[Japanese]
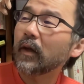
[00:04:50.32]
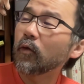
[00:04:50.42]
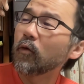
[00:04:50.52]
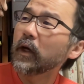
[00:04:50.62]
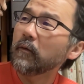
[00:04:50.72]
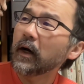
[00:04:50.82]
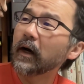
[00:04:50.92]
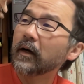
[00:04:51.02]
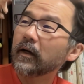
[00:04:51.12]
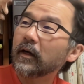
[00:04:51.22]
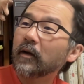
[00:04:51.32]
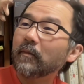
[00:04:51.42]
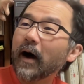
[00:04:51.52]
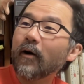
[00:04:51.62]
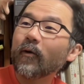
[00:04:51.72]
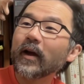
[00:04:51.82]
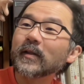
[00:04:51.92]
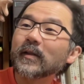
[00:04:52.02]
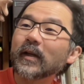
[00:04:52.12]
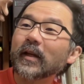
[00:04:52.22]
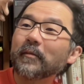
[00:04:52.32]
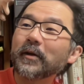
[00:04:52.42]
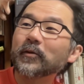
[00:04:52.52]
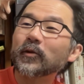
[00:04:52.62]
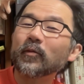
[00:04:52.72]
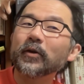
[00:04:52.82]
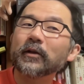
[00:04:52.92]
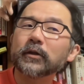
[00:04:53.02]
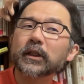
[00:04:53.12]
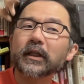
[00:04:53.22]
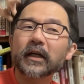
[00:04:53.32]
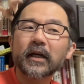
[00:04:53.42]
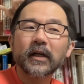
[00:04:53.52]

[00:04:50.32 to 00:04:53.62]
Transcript: これは、まあ、おやつに食べる人もいるし、